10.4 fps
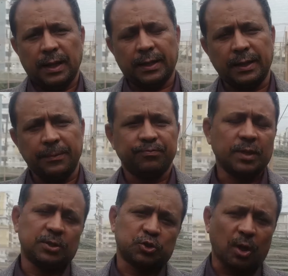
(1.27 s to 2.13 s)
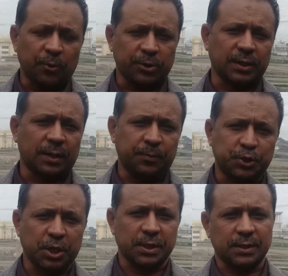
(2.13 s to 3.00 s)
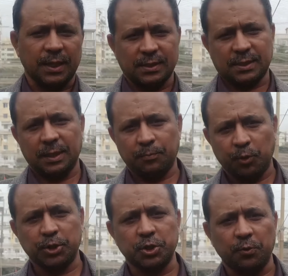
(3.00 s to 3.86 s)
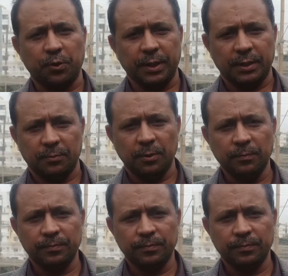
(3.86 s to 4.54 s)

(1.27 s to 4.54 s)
একটি চমৎকার বিষয়ের সাথে আজকে পরিচয় করিয়ে দিব